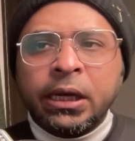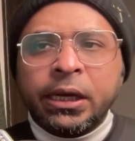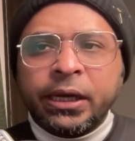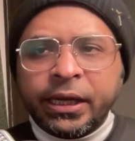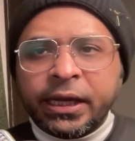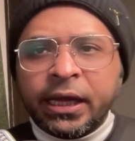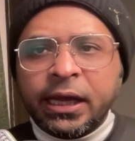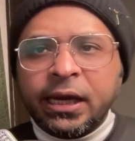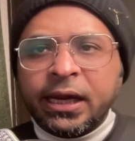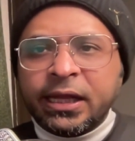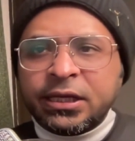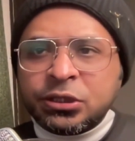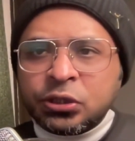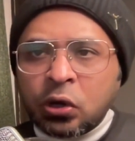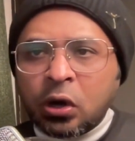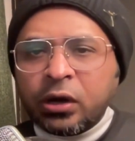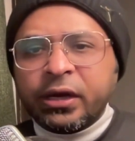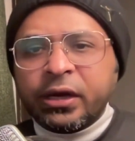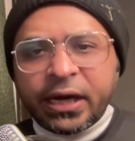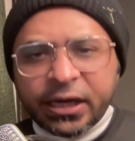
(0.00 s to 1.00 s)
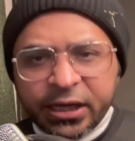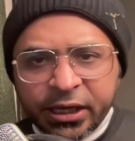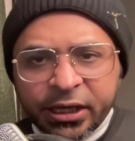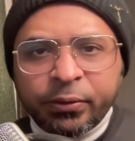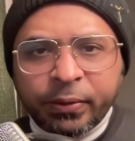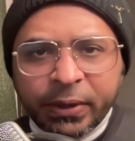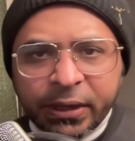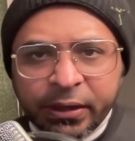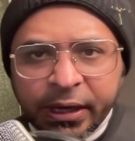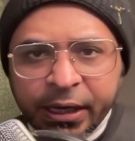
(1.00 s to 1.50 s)
ठीक है लेट्स नॉट गेट इन
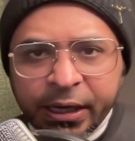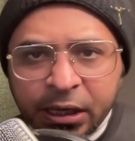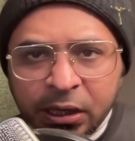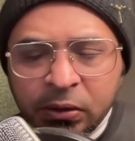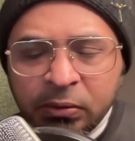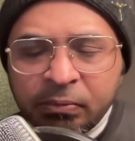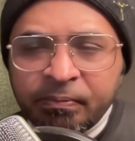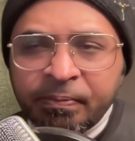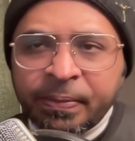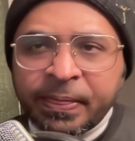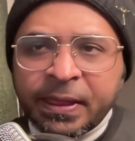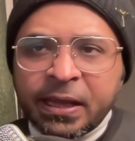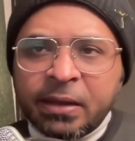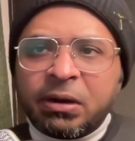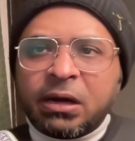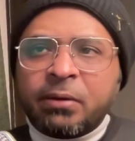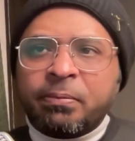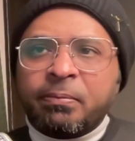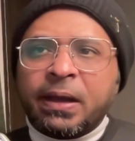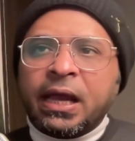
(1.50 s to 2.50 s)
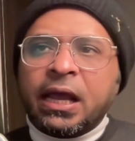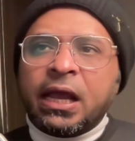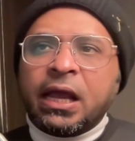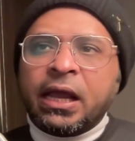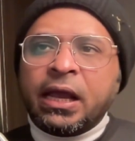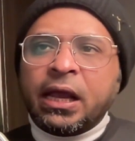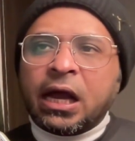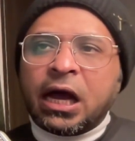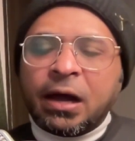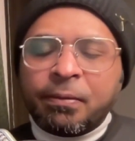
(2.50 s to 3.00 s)
टू इट राइट नाउ बट
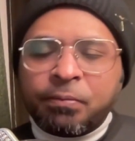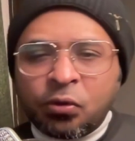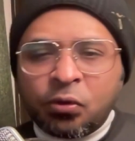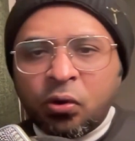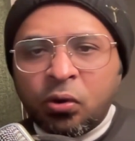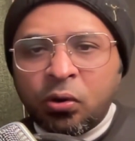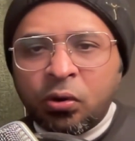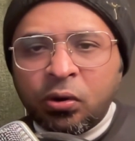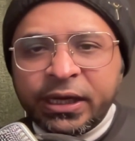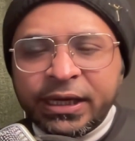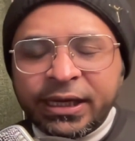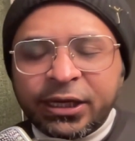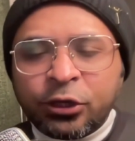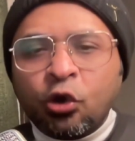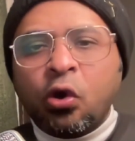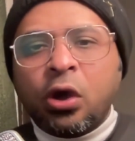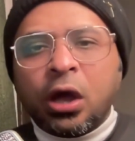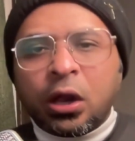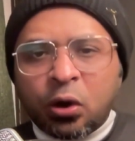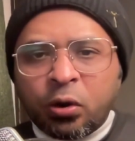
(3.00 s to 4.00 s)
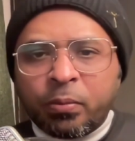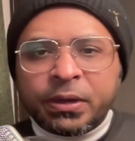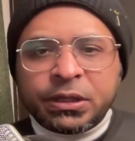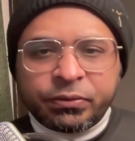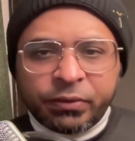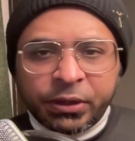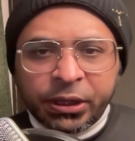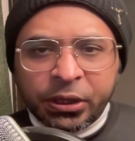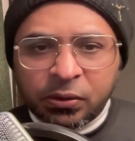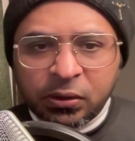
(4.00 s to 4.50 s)
मैं आपको क्यों कर रहा हूँ मैं
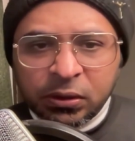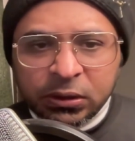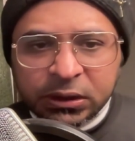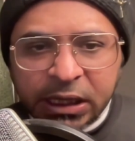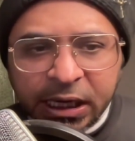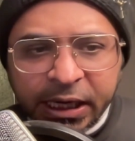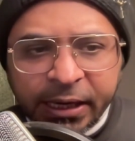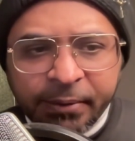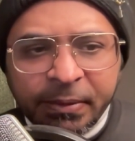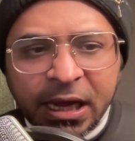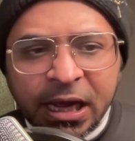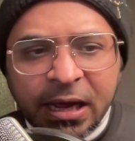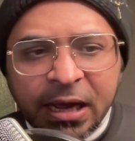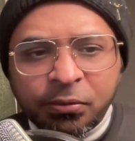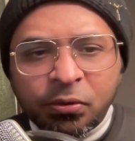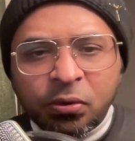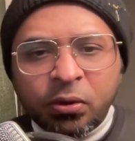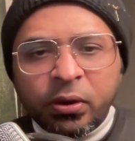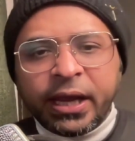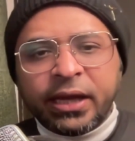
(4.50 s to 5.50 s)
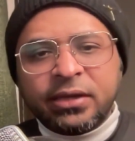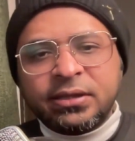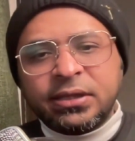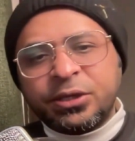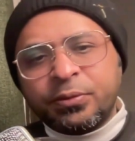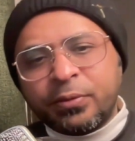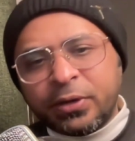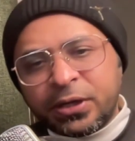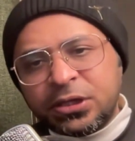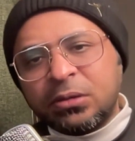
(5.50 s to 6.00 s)
इस वीडियो को ताकि मैं आपको एक
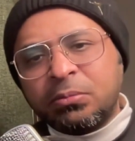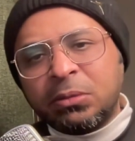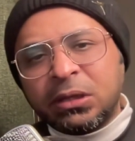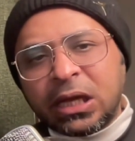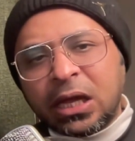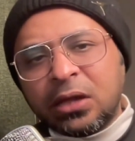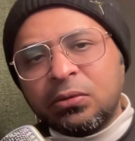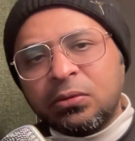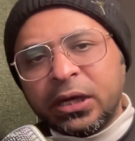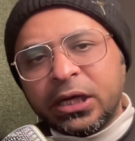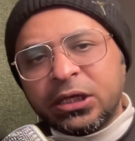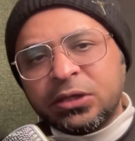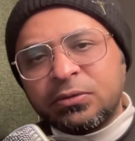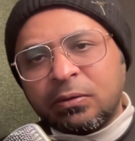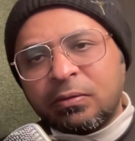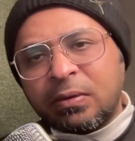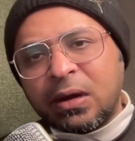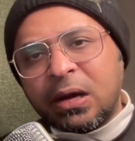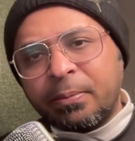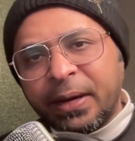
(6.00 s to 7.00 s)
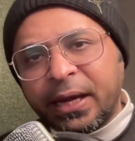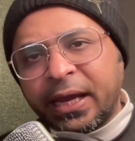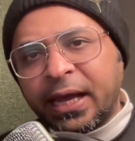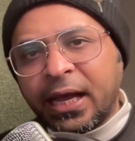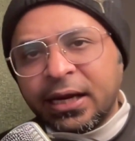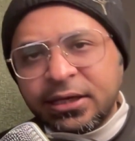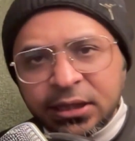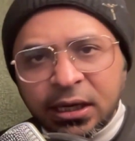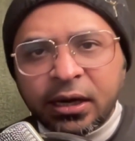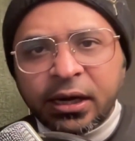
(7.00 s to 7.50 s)
सिचुएशन बता दूँ कि इस वक्त वहाँ पे
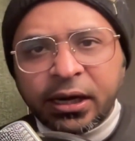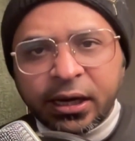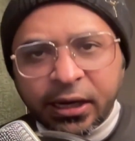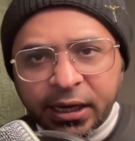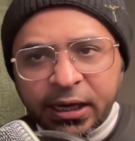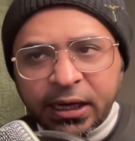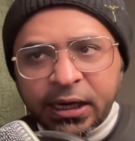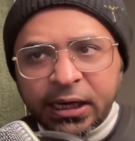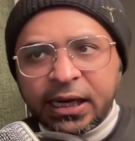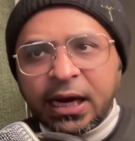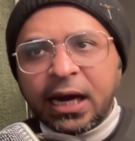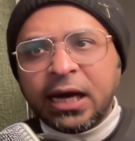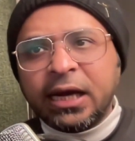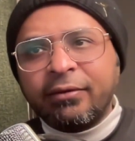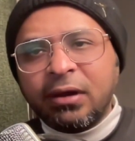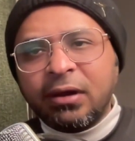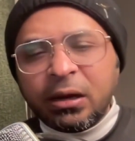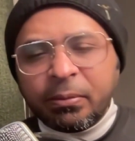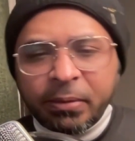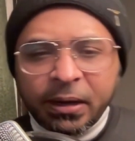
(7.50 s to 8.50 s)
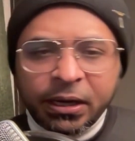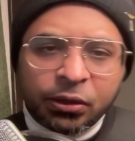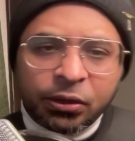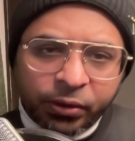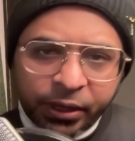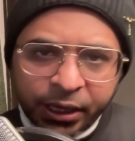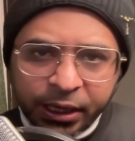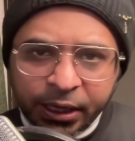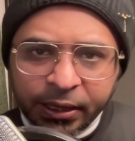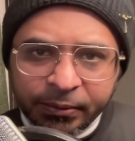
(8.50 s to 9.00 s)
क्या चल रही है क्या डेवलपमेंट हो
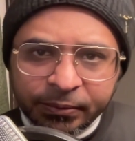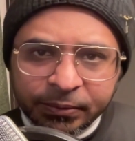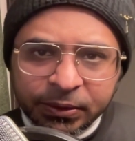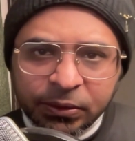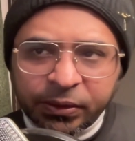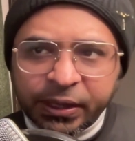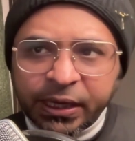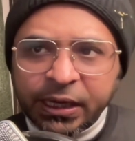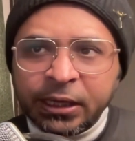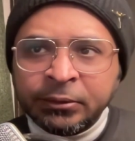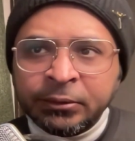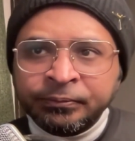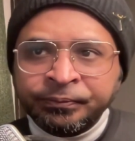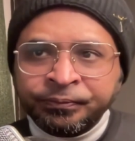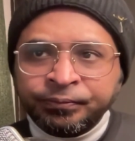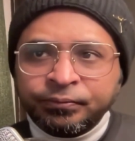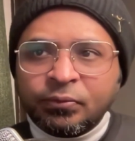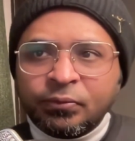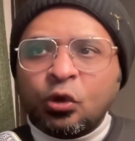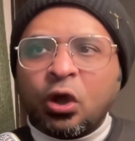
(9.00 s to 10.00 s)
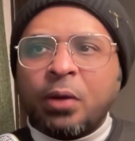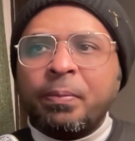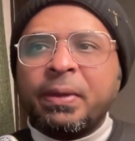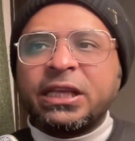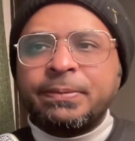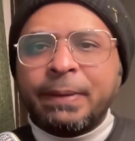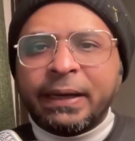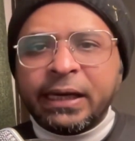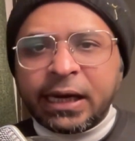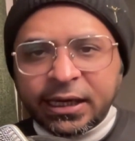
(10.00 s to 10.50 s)
रही है ओके ना तो हम
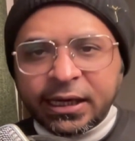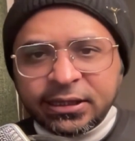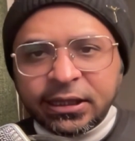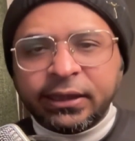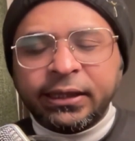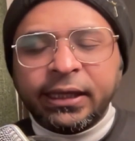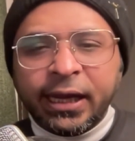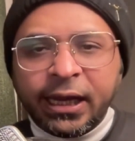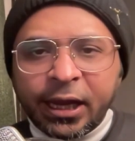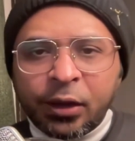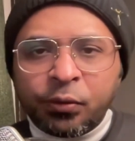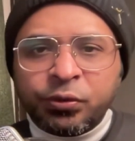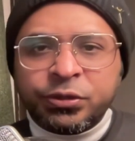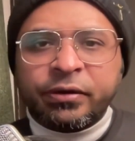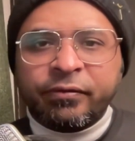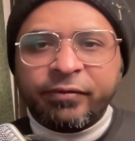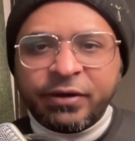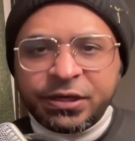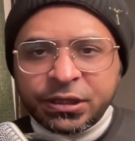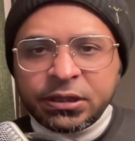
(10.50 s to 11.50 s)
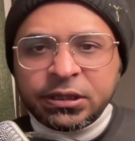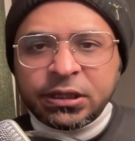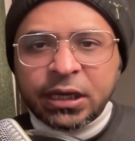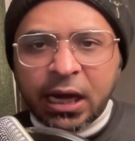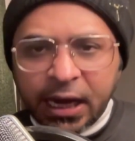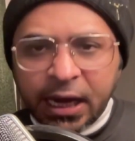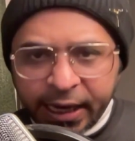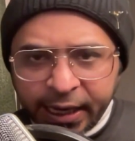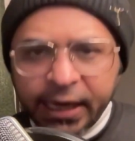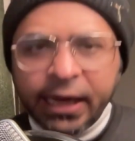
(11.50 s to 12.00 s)
एक्सपेक्ट कर सकते हैं कि कुछ रिविजन्स
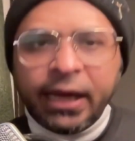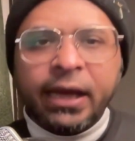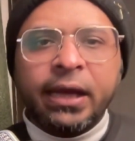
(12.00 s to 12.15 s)
आए